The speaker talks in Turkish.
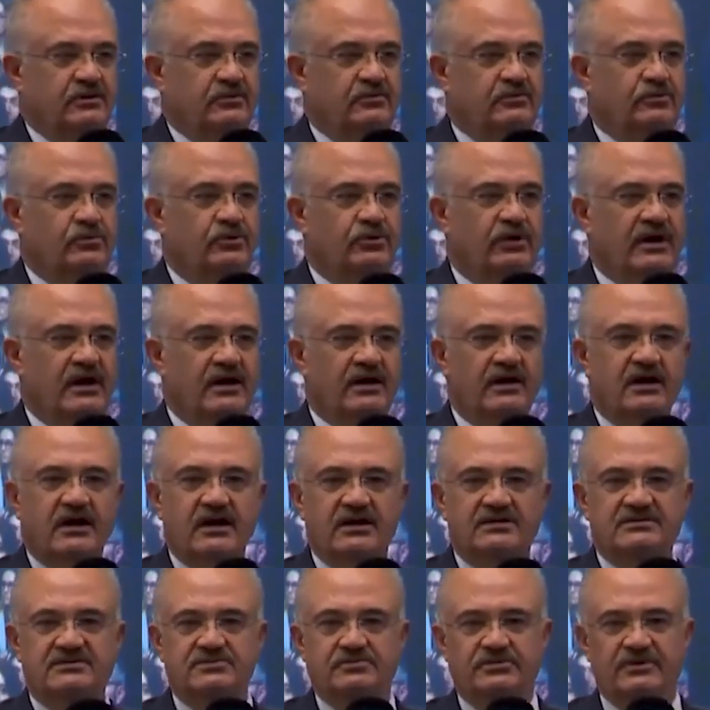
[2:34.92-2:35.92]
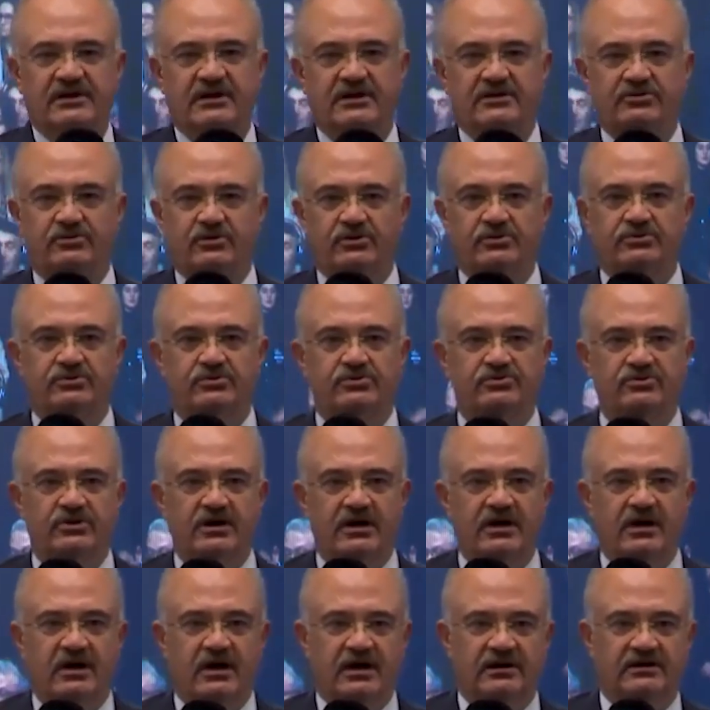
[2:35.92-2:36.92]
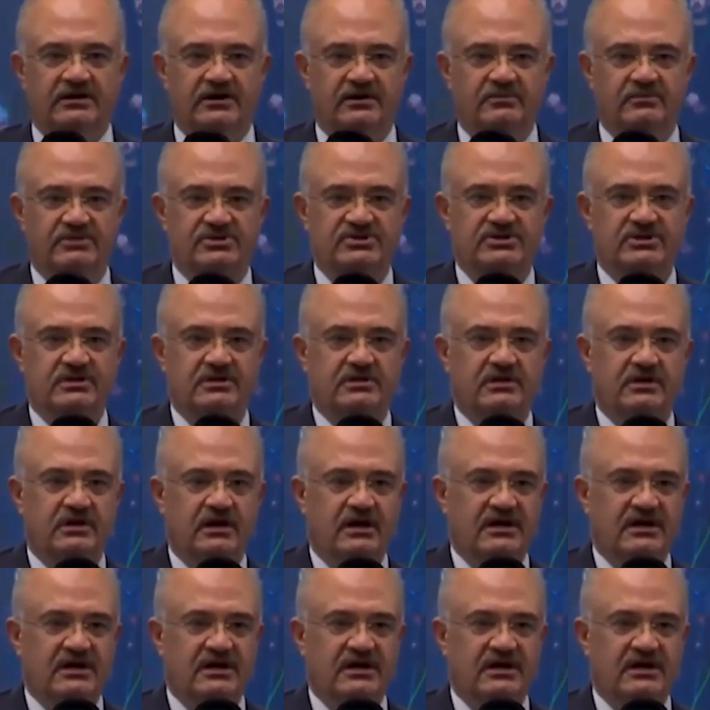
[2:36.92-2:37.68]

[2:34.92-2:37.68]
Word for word: Bu enkazı bile dört günde kaldırmıştık.